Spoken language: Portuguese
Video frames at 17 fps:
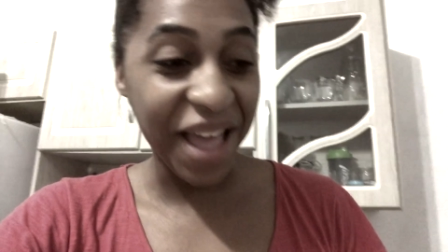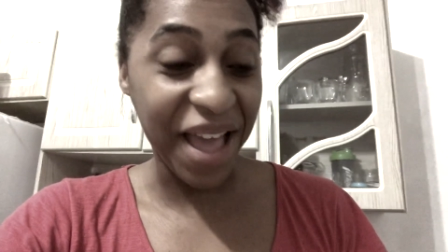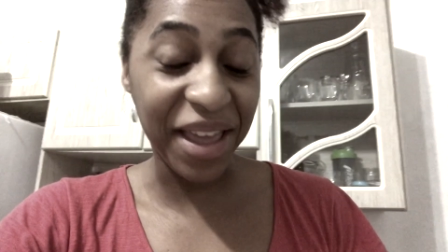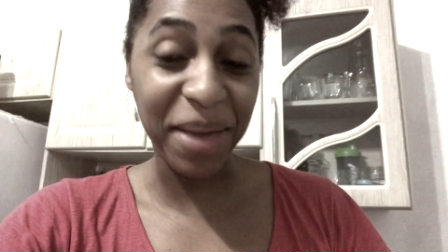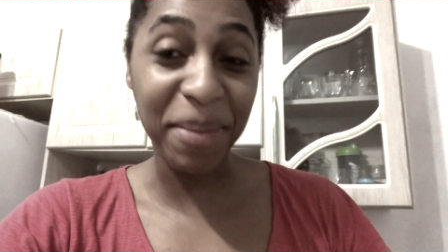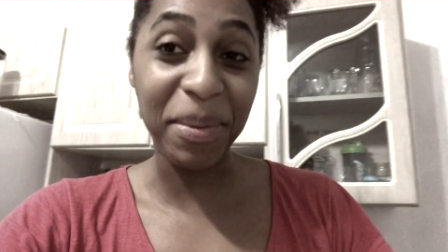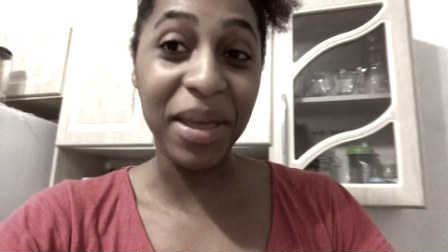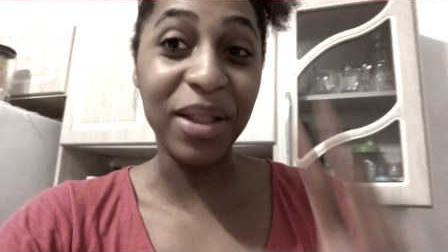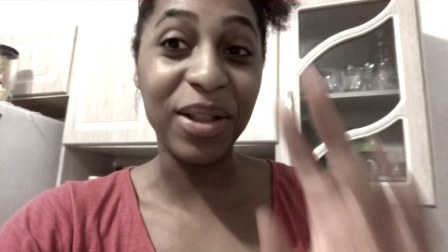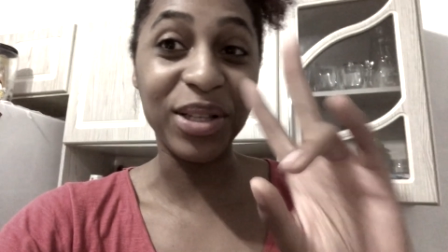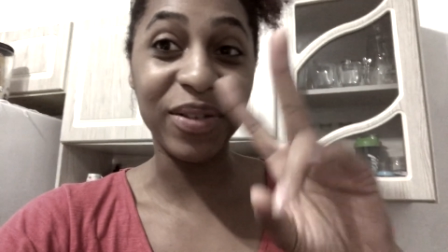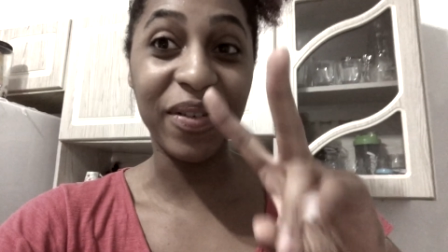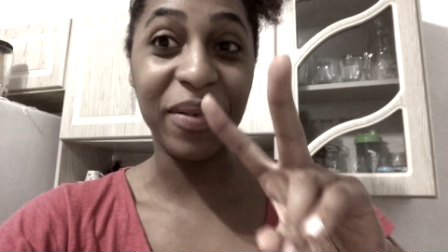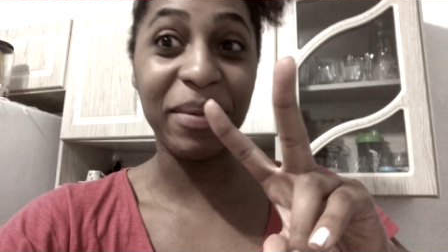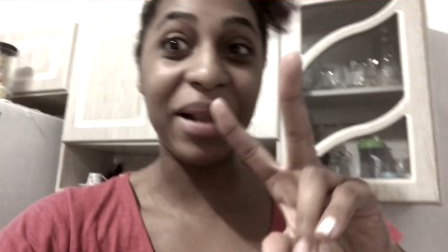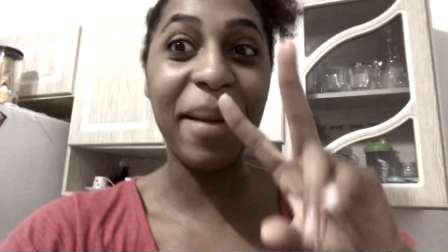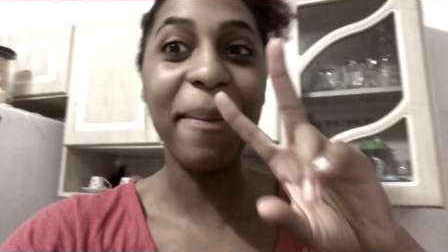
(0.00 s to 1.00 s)
Aqui, porque a nossa
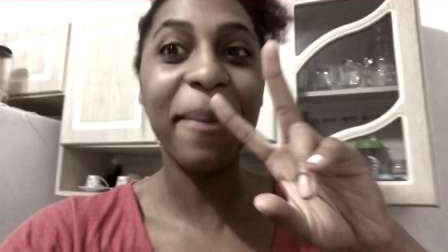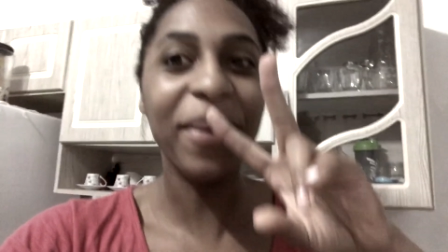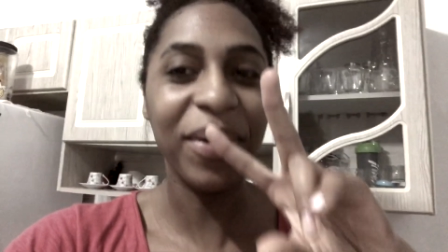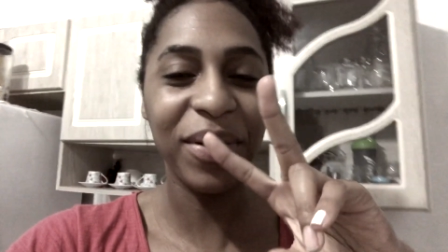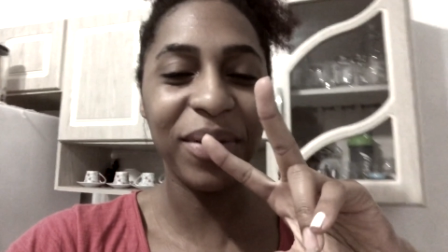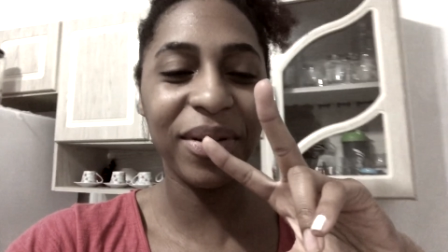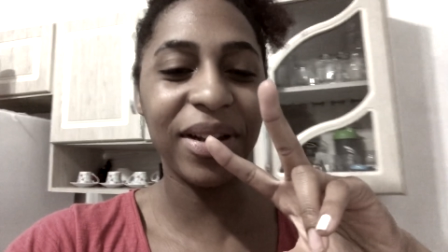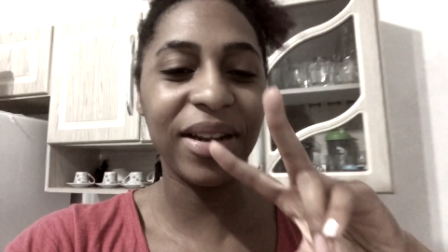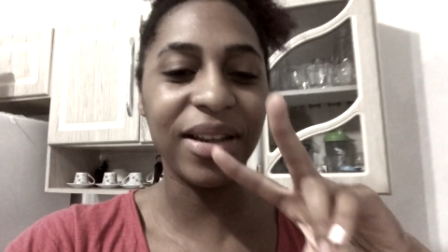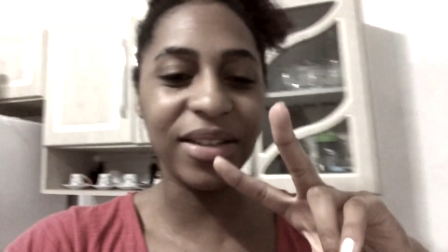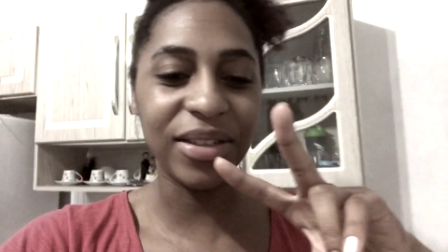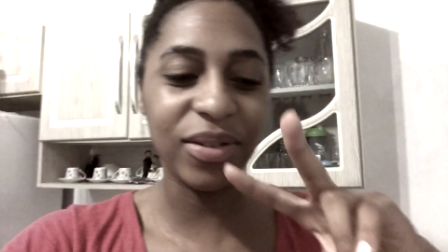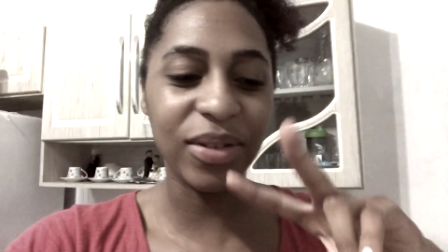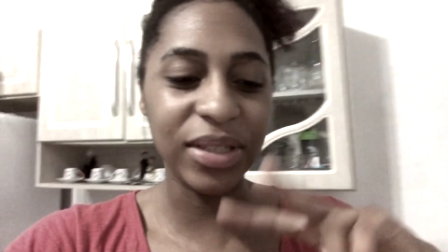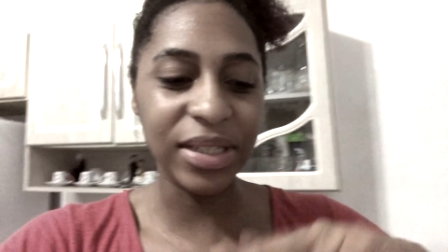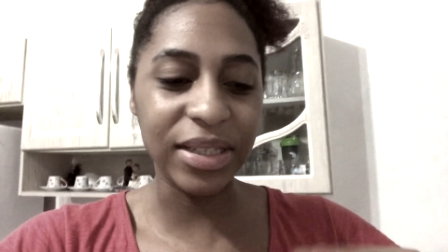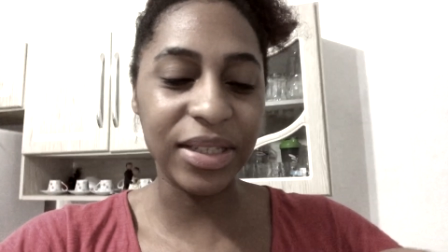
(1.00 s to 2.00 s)
família é muito grande.
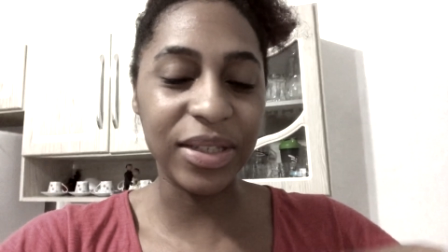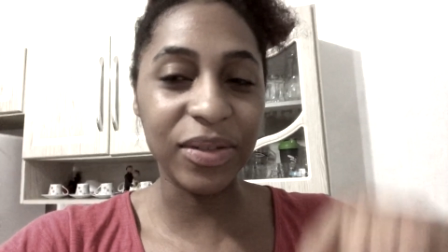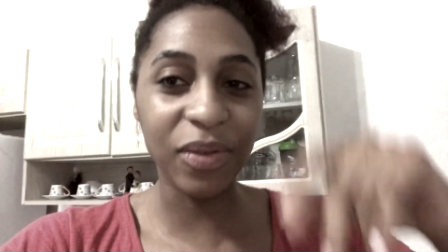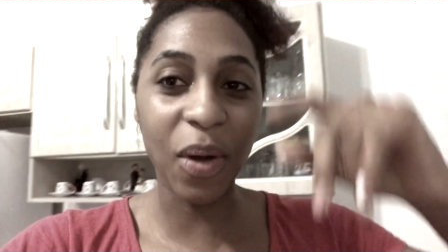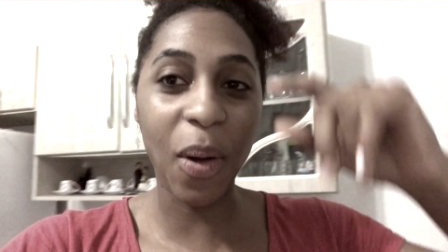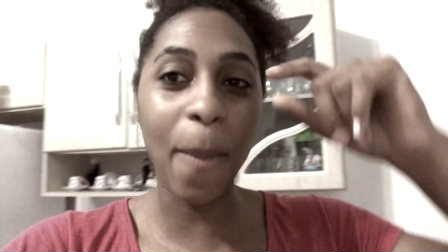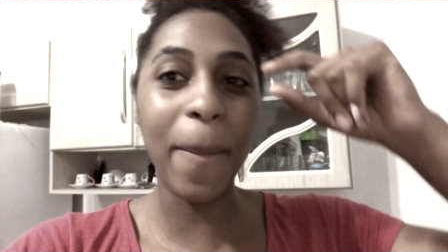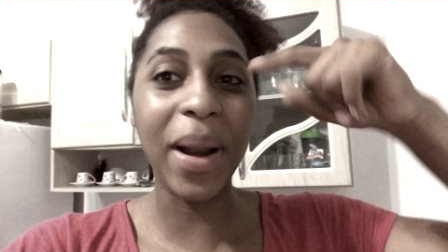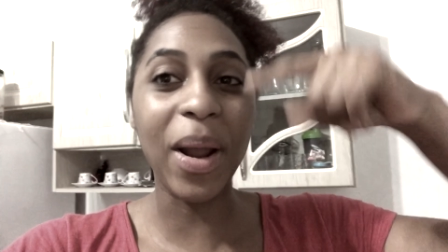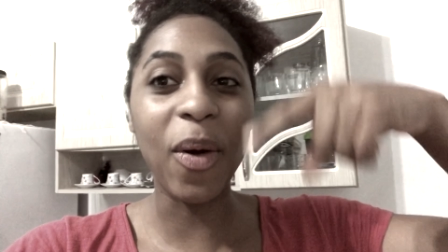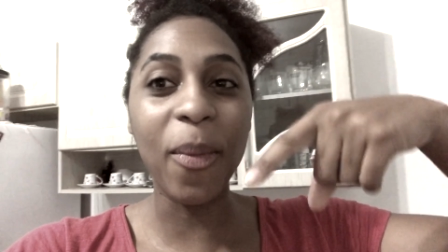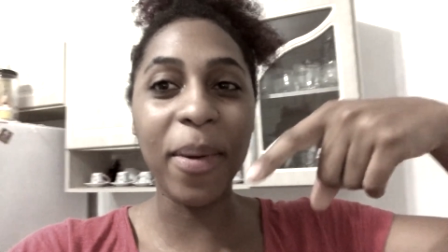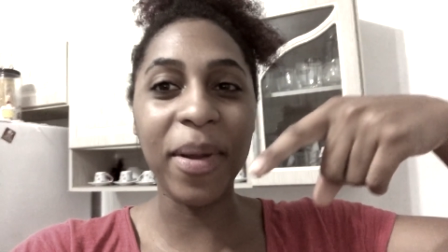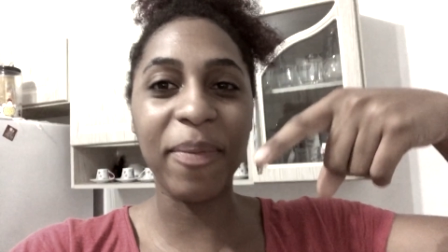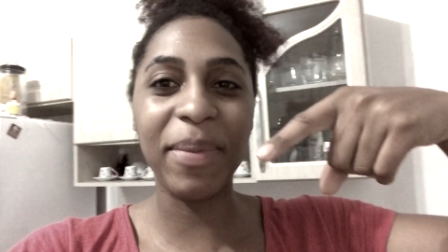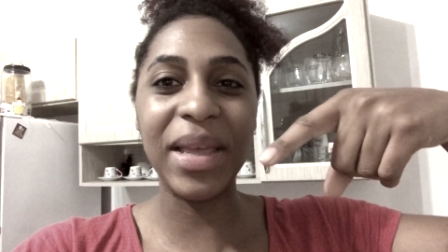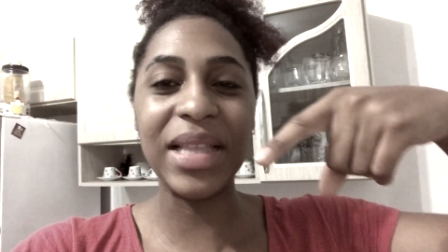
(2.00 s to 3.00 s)
Então, assim, se comprar
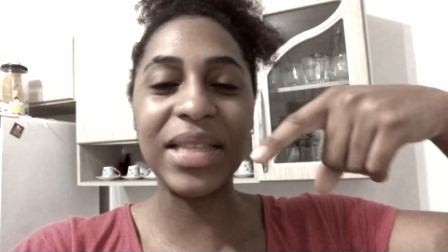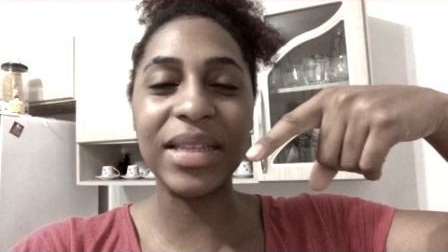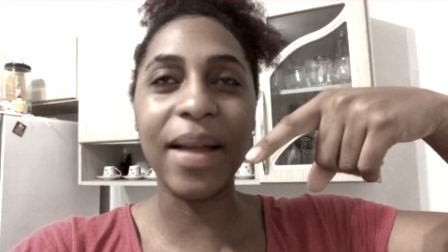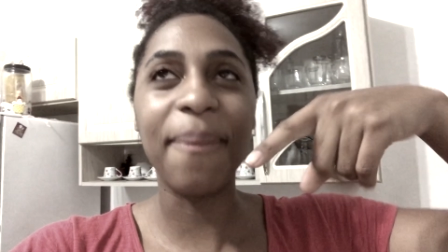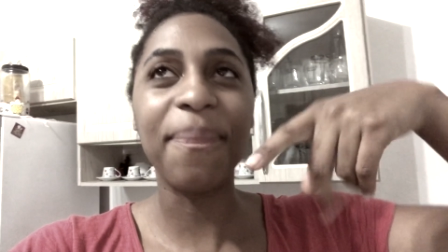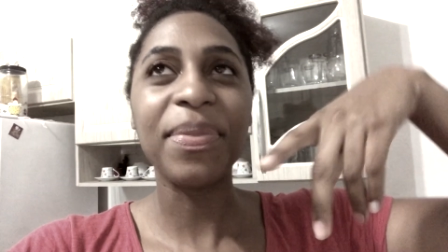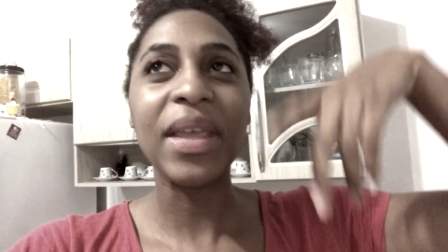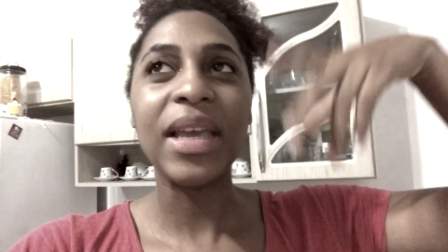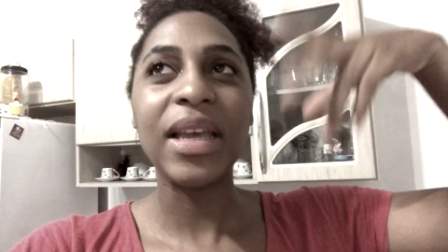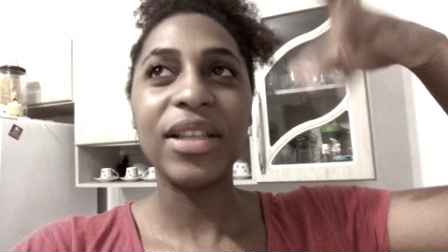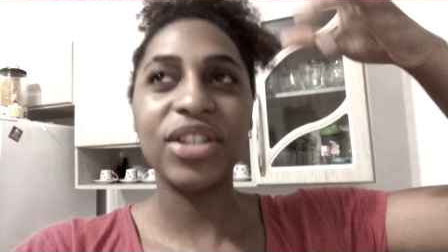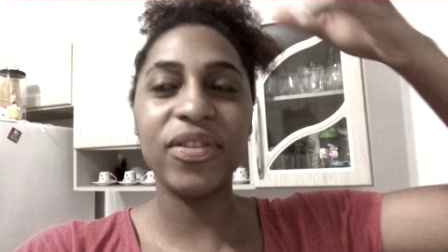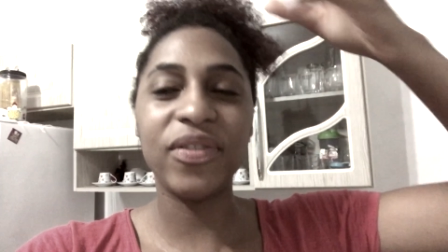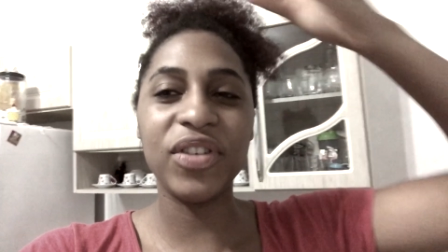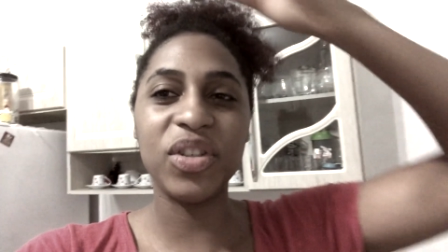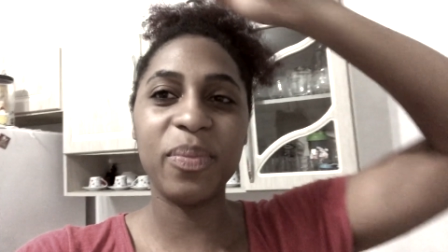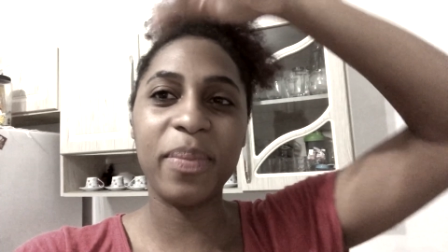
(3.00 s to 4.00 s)
uma pizza,
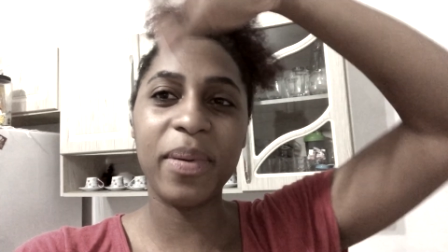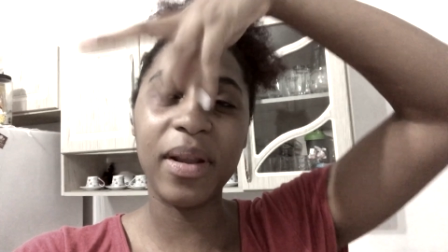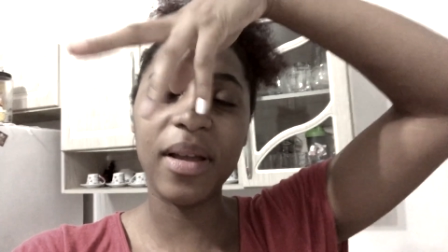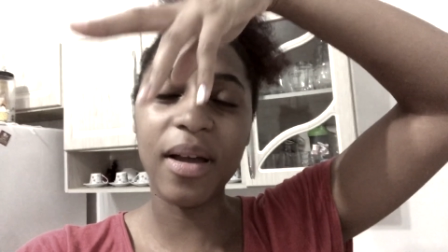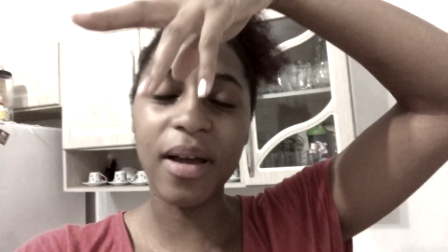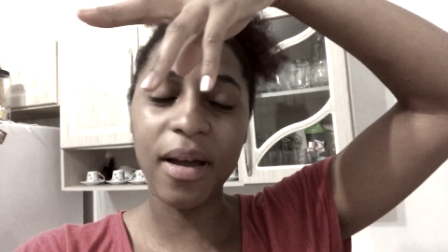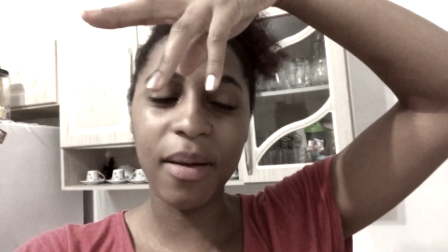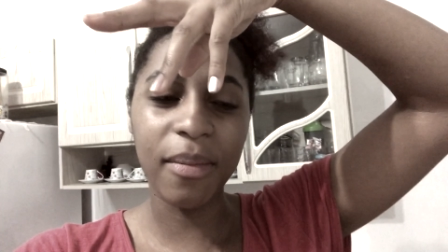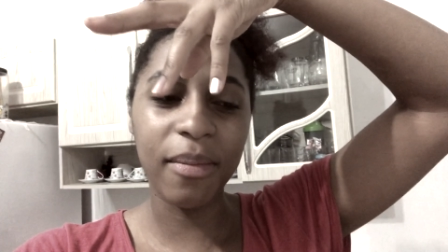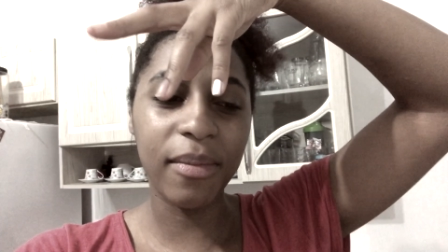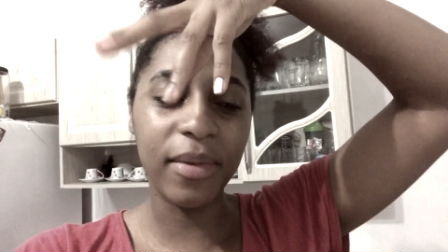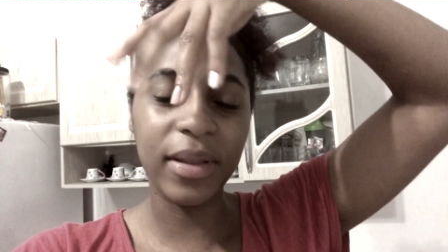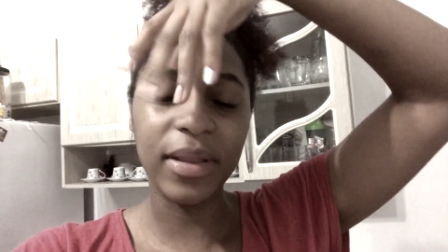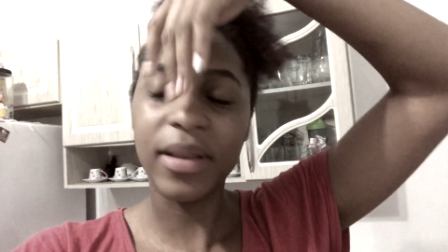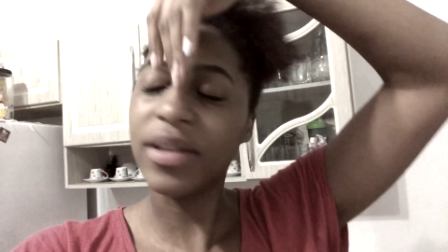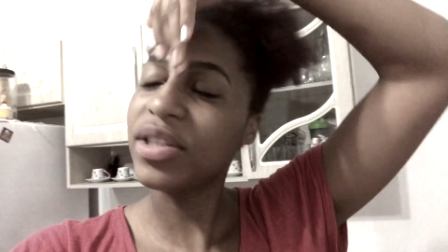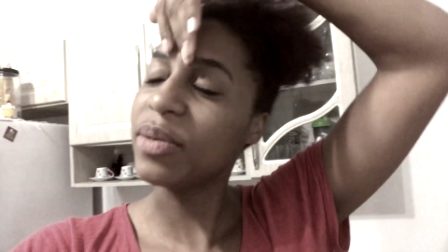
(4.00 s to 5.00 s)
divide pra
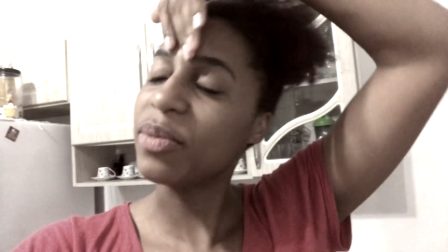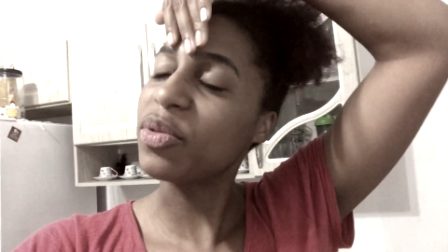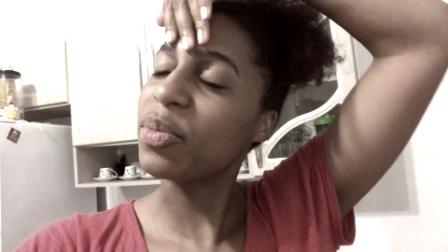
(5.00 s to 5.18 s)
muita gente.